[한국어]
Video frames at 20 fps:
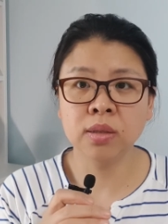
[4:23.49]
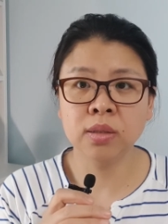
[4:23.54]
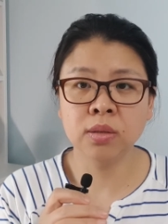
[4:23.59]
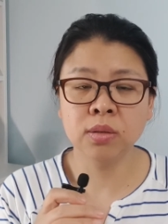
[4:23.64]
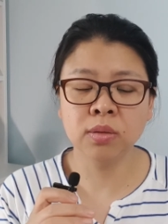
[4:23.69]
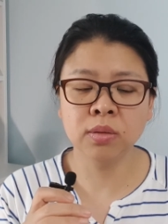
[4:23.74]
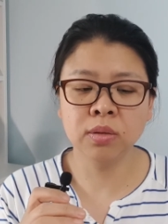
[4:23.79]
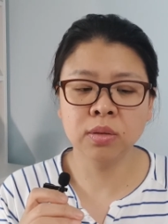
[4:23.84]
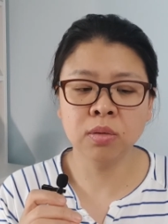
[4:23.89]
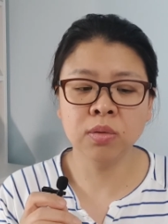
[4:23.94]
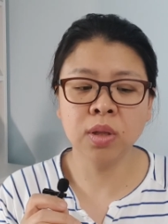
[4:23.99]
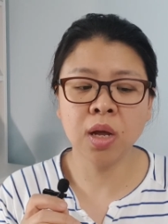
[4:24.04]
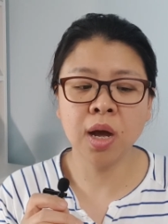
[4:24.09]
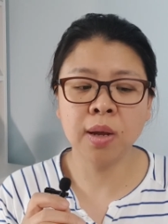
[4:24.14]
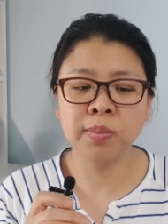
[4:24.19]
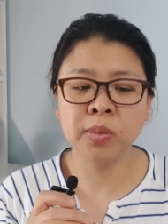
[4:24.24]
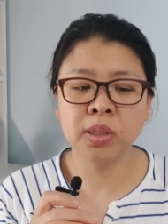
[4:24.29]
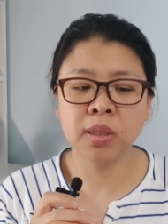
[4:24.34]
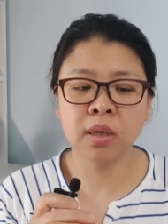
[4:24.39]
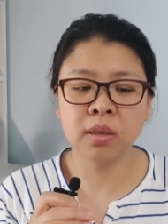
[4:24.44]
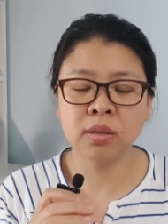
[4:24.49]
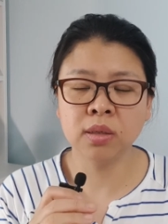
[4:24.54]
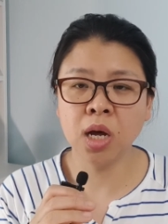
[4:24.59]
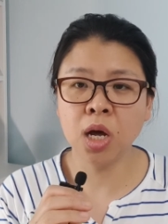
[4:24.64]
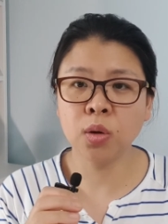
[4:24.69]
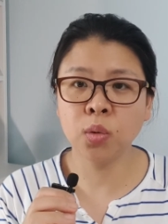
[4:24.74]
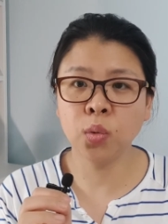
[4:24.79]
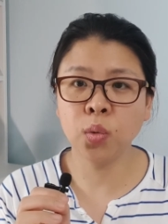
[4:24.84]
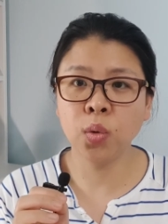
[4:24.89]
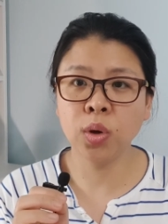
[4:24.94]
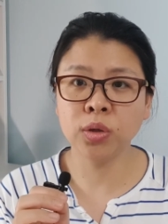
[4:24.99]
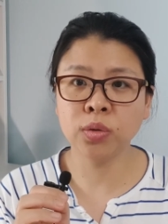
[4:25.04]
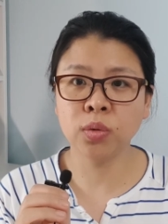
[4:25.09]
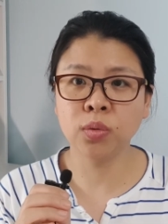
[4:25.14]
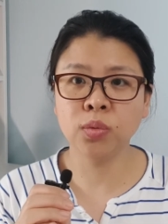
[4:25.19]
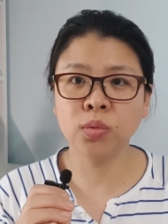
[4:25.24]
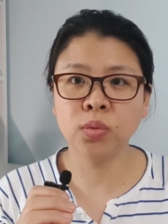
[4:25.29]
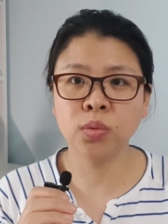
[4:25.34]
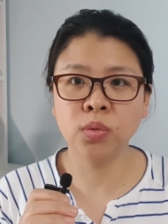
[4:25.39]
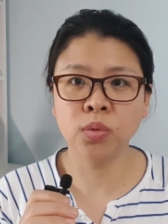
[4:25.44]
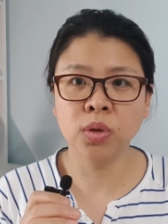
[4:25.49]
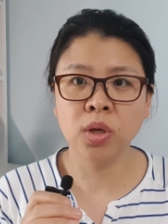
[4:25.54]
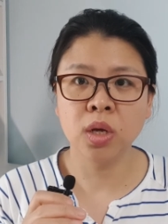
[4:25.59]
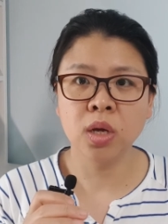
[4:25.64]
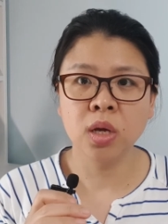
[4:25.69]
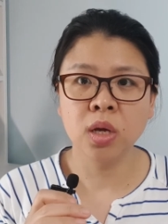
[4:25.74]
음, 정당합니다. 그 학교에서도